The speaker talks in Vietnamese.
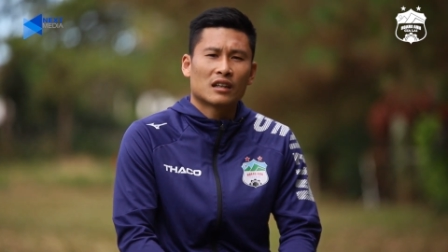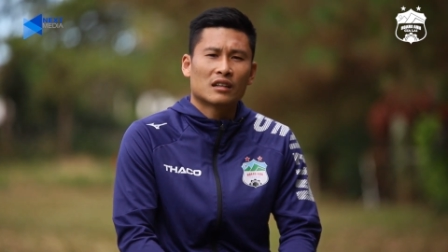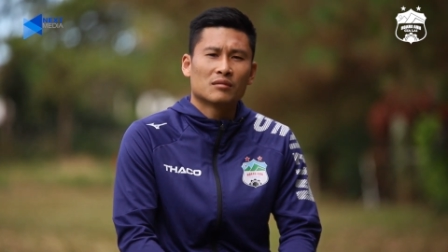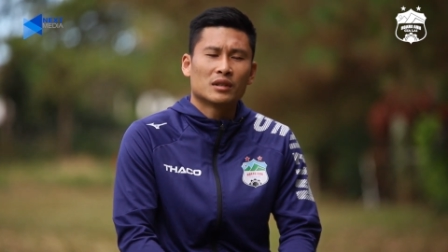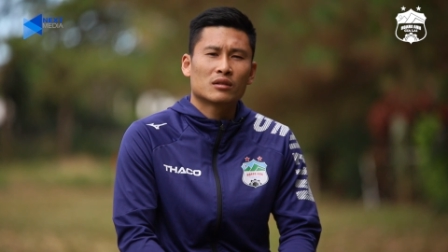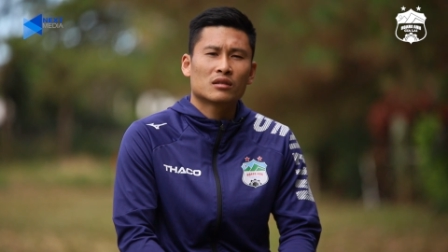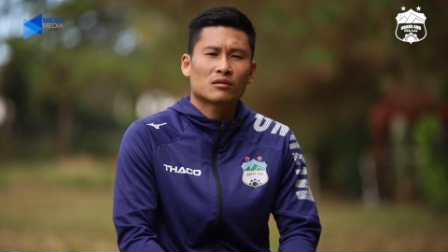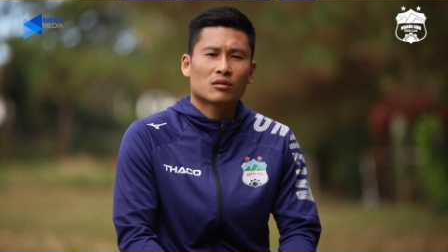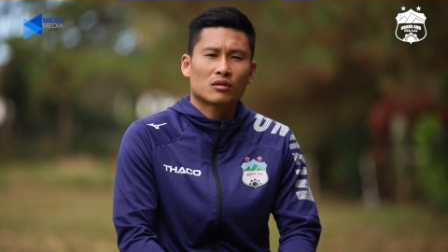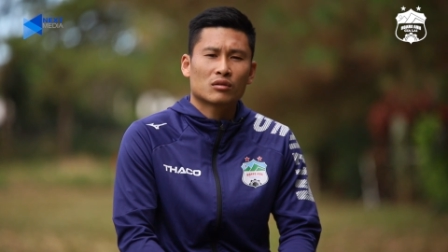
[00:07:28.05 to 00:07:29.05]
và mình
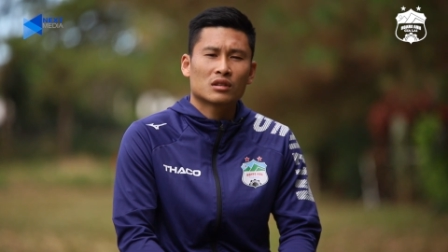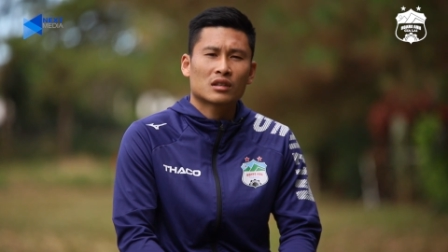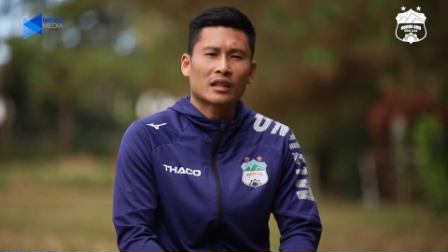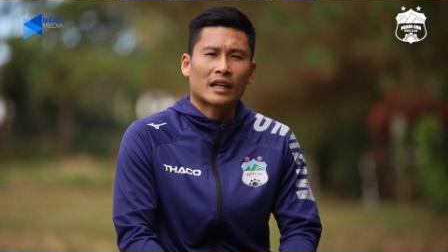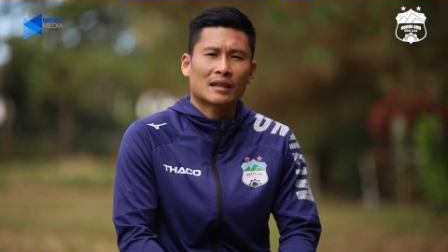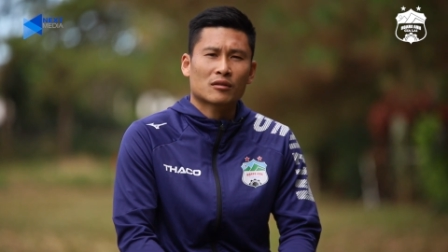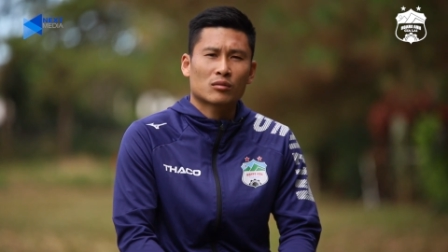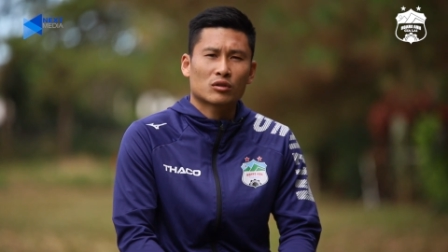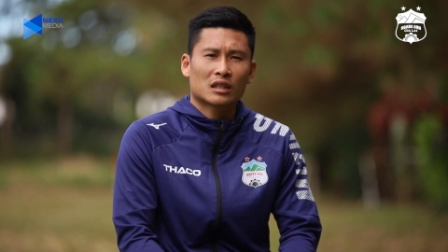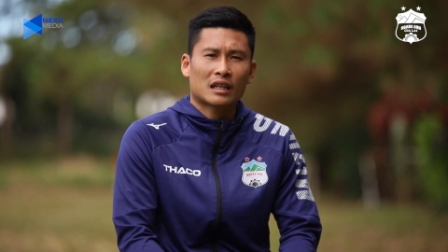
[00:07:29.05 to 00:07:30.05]
cũng như tất cả anh em
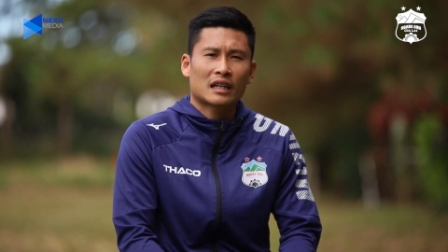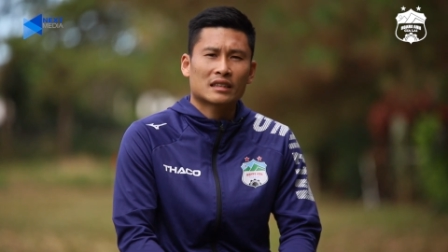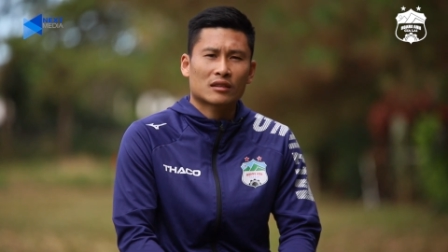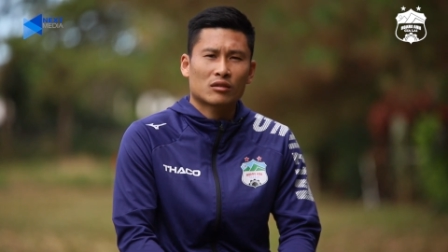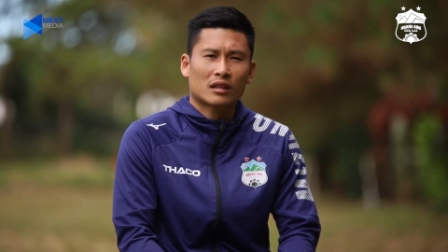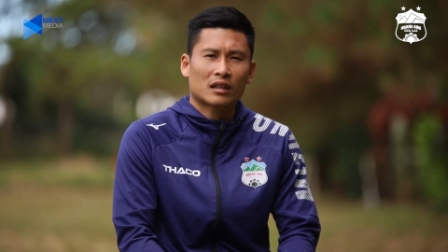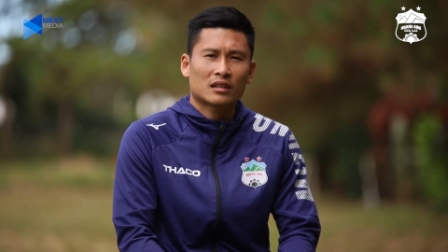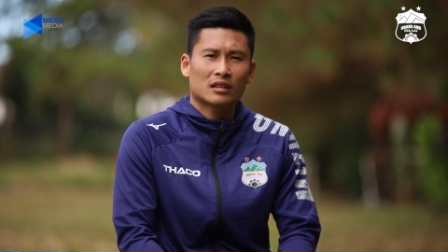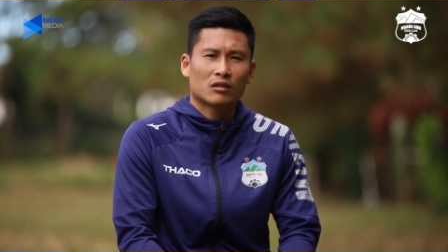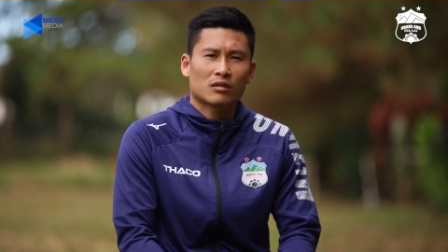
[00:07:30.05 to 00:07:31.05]
câu lạc bộ Gia Lai sẽ cố
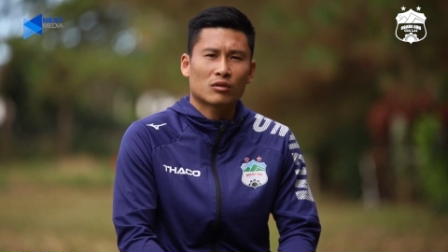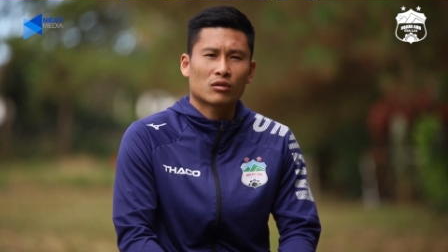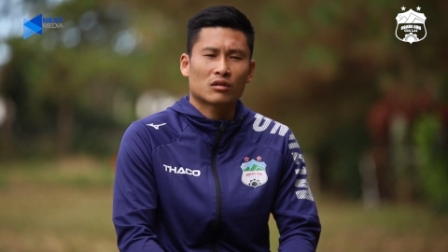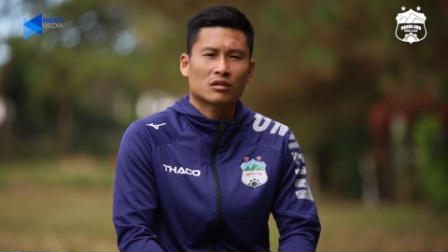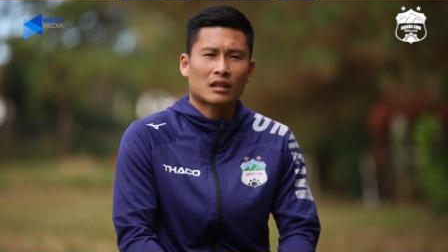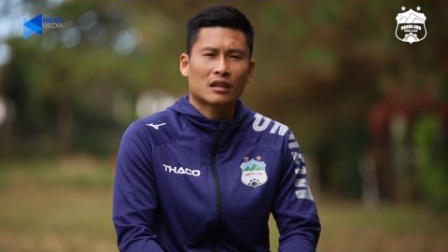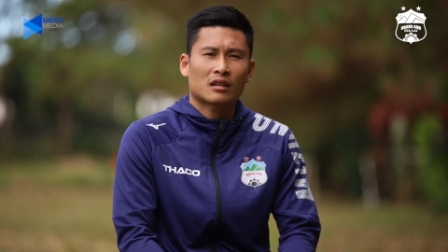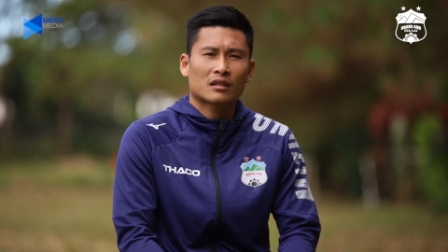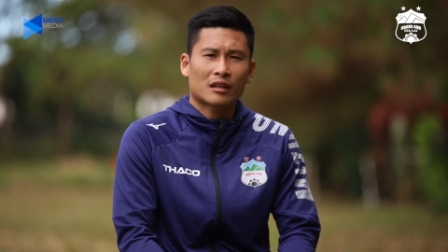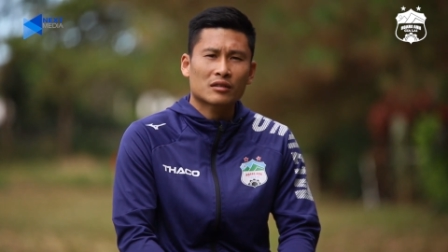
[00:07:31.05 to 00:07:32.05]
gắng thi đấu trong độ ờ,